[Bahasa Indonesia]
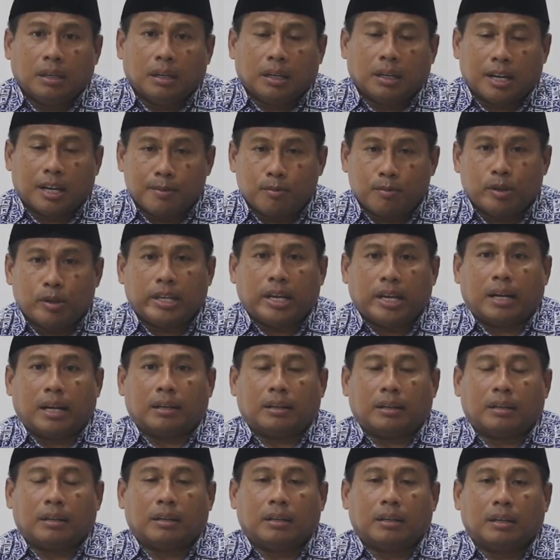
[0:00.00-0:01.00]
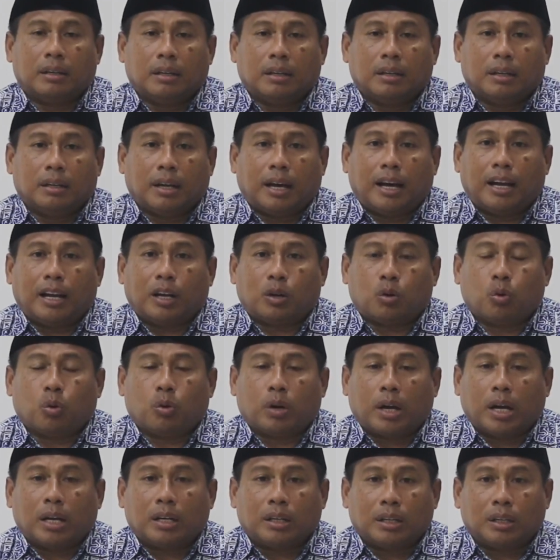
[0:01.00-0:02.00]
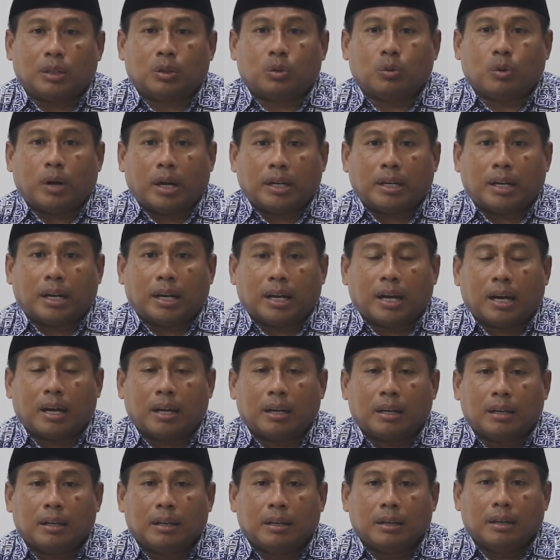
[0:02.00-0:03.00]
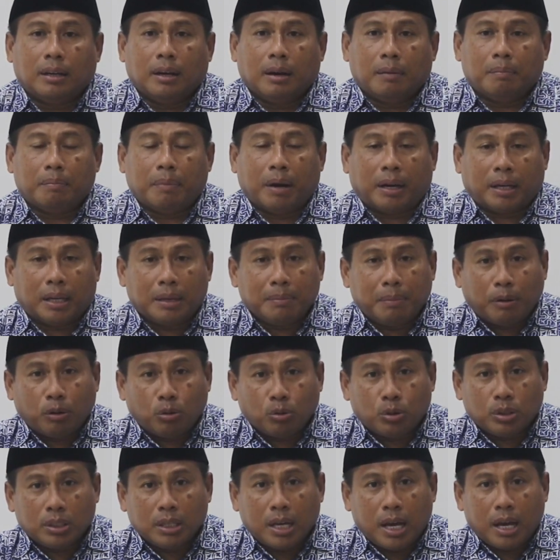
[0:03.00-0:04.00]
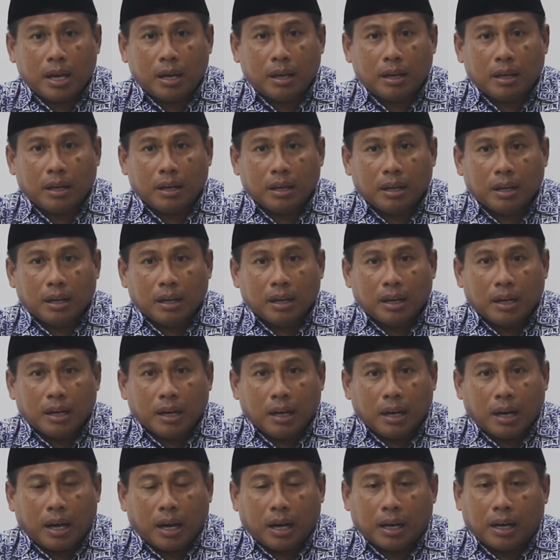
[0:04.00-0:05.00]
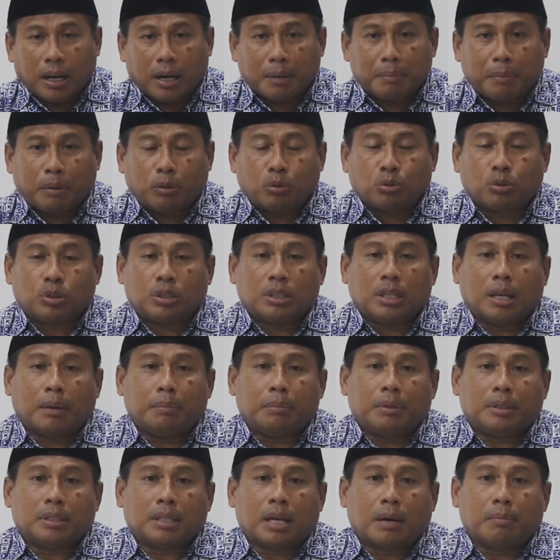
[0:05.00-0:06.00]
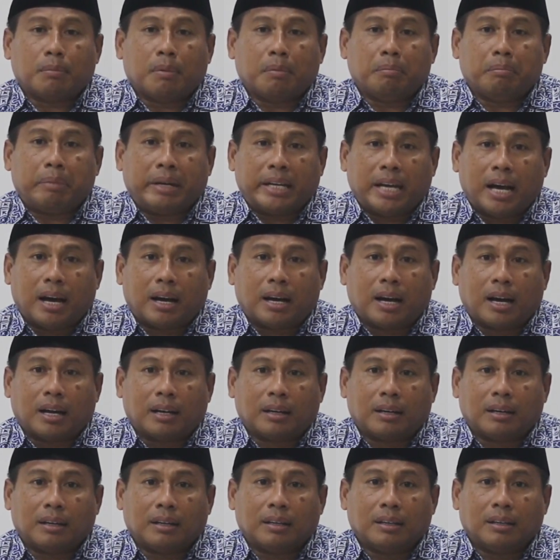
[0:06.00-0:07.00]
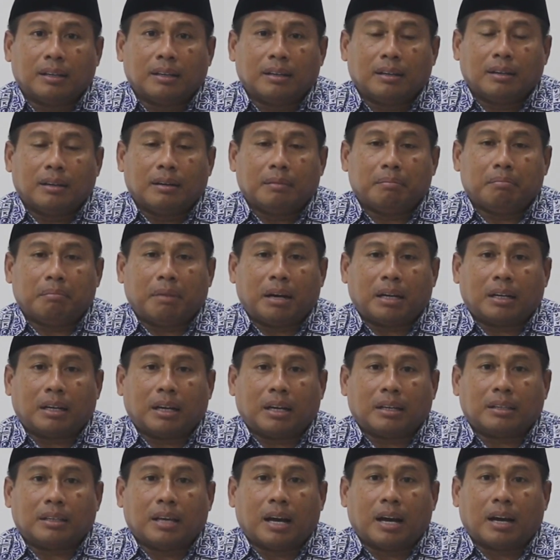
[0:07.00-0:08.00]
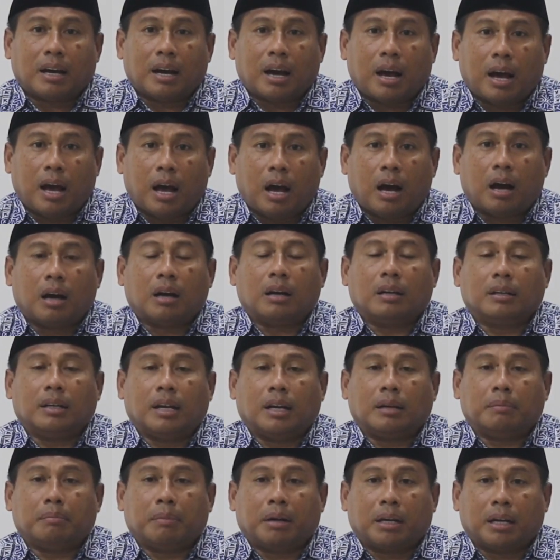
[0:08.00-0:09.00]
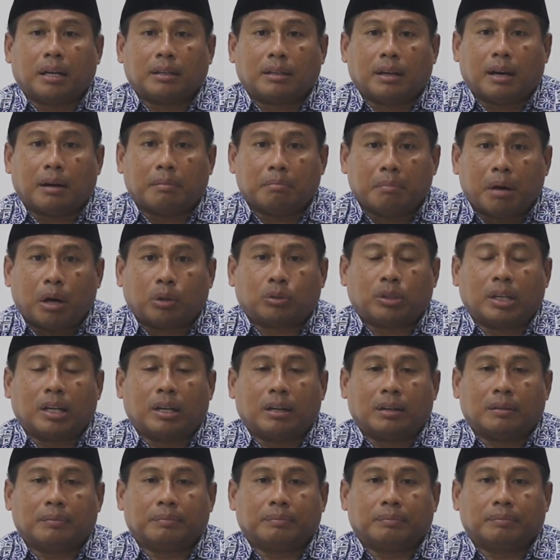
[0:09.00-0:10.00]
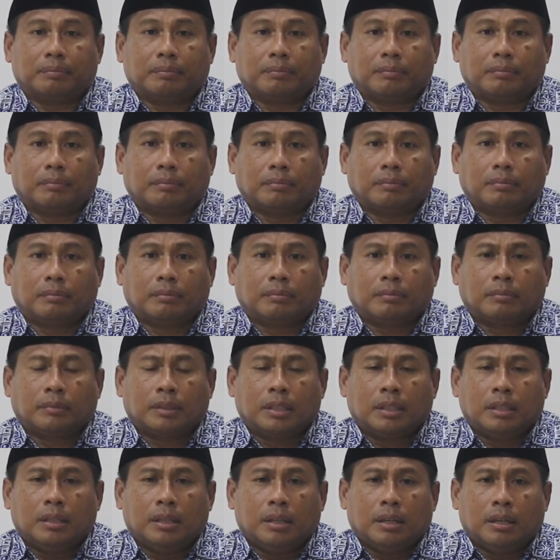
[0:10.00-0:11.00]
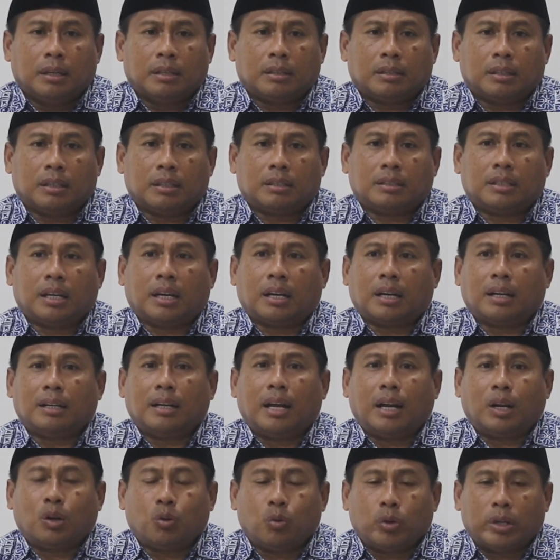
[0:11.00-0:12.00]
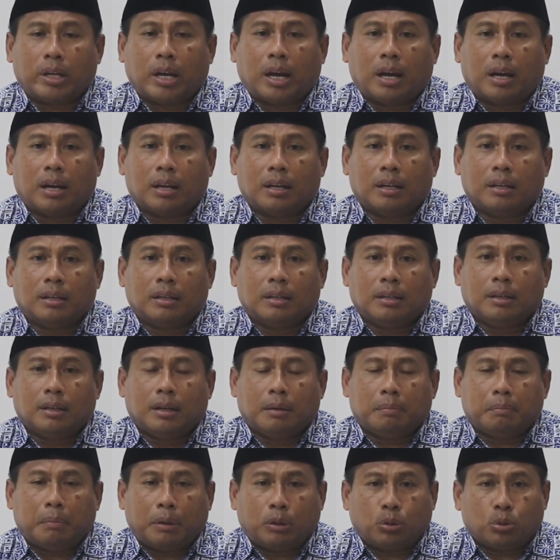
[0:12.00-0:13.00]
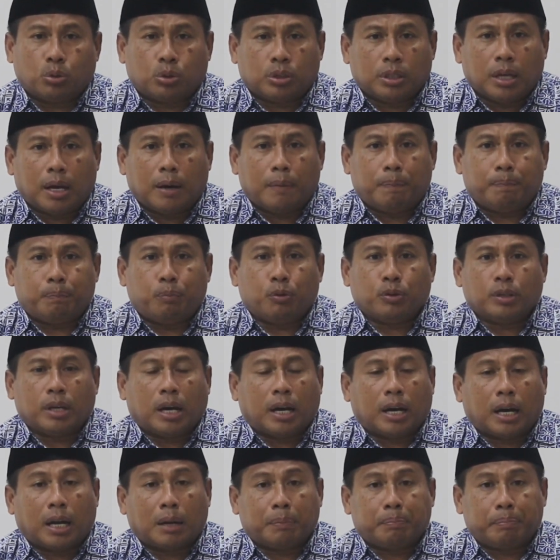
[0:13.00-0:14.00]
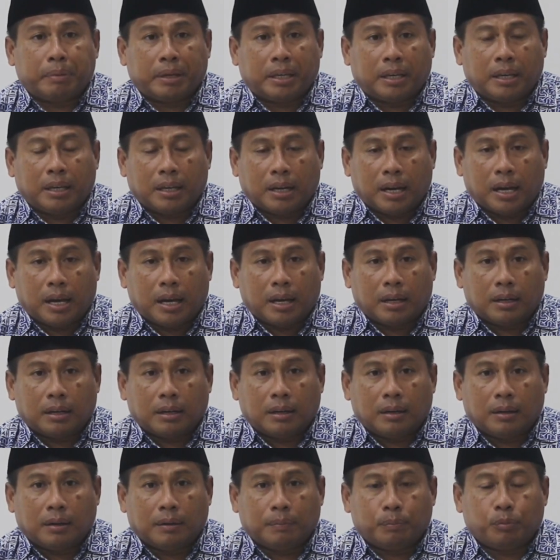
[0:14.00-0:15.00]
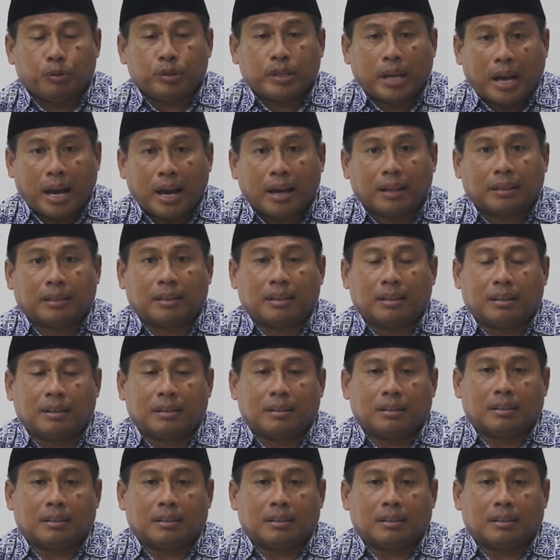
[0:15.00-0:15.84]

Kemudian Al-Qur'an itu adalah bagi manusia agar manusia bisa membedakan mana yang hak dan mana yang batil. Secara naruriah, manusia punya akal pikiran, punya hati.